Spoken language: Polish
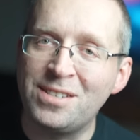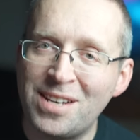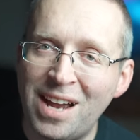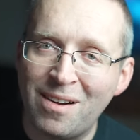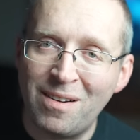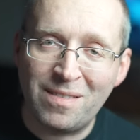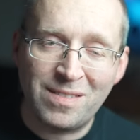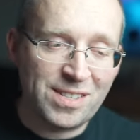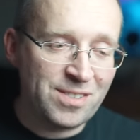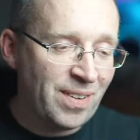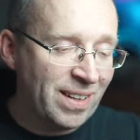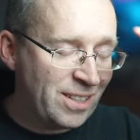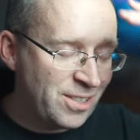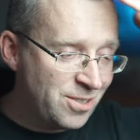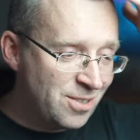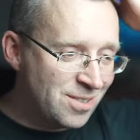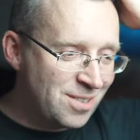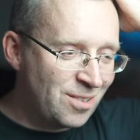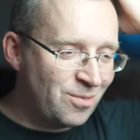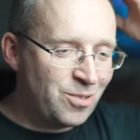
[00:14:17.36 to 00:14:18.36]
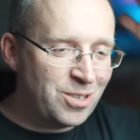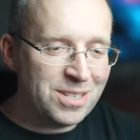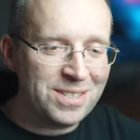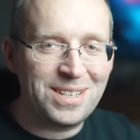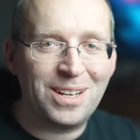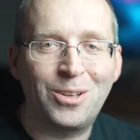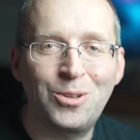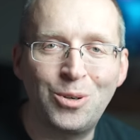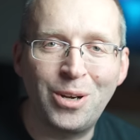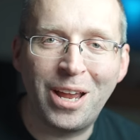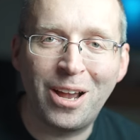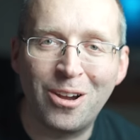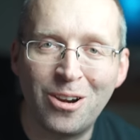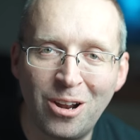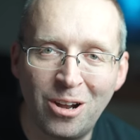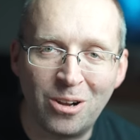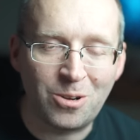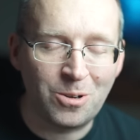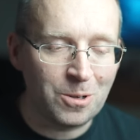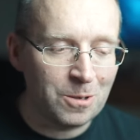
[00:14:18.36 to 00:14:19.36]
działań z 2022
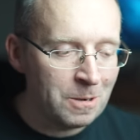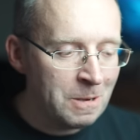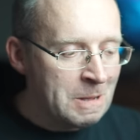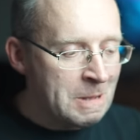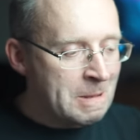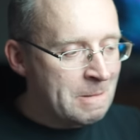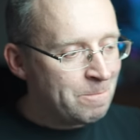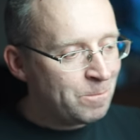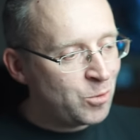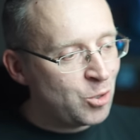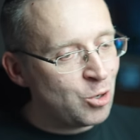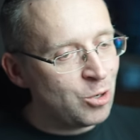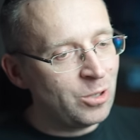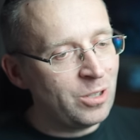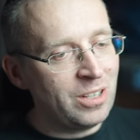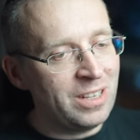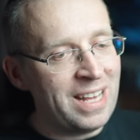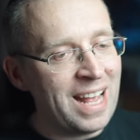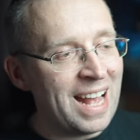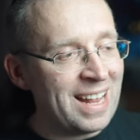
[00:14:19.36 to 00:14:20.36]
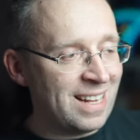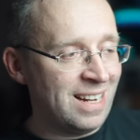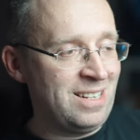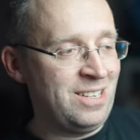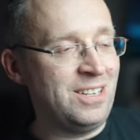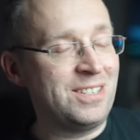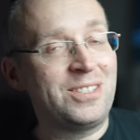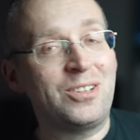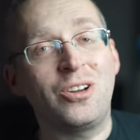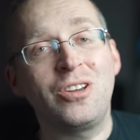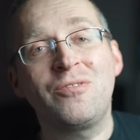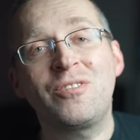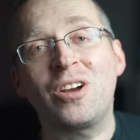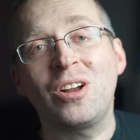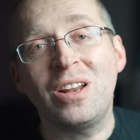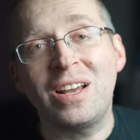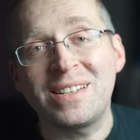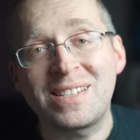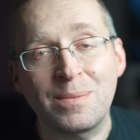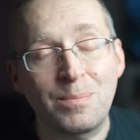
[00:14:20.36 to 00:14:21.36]
roku Trudeau nadal nie stoi w
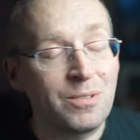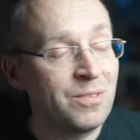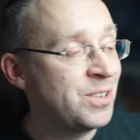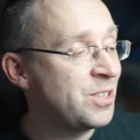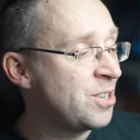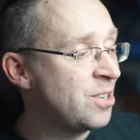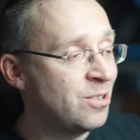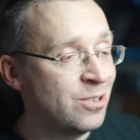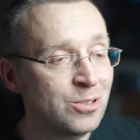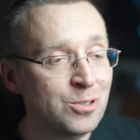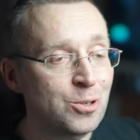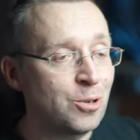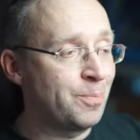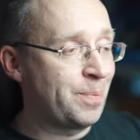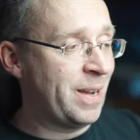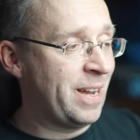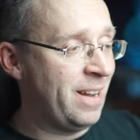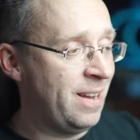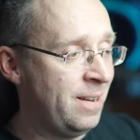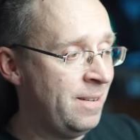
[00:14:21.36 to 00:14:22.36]
kolejce po więzienną zupkę.